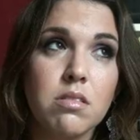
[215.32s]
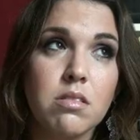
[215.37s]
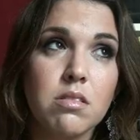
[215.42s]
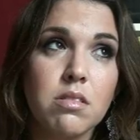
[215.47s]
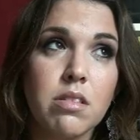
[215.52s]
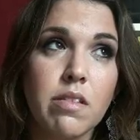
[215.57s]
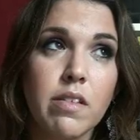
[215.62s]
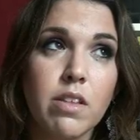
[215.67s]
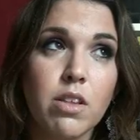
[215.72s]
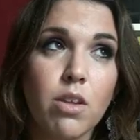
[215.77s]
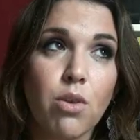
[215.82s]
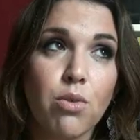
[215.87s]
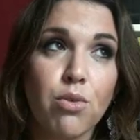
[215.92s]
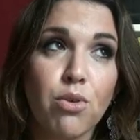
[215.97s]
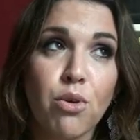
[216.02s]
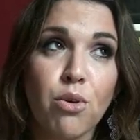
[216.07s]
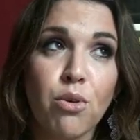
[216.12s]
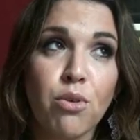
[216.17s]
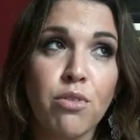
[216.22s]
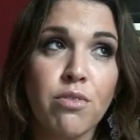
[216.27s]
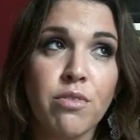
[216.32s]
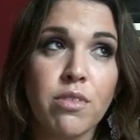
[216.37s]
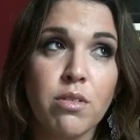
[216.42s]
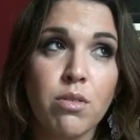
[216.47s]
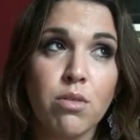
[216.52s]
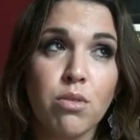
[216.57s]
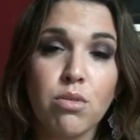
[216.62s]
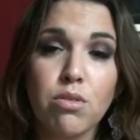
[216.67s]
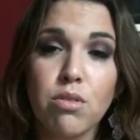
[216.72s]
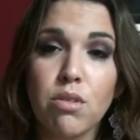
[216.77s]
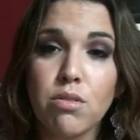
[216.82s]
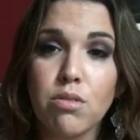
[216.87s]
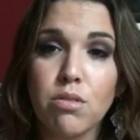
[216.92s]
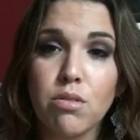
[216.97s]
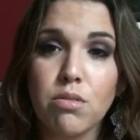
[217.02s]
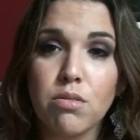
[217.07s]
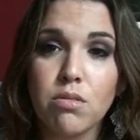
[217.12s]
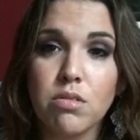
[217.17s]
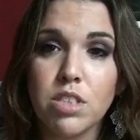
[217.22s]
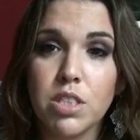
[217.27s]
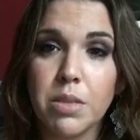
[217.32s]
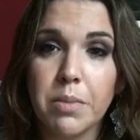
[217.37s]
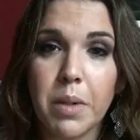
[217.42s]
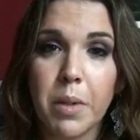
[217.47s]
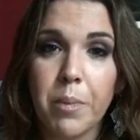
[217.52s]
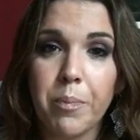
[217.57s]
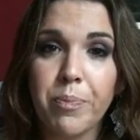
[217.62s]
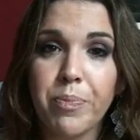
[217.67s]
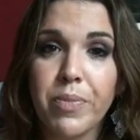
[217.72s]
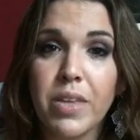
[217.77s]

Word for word: Ça va être 30 euros, 20 euros, 30 euros, je sais pas.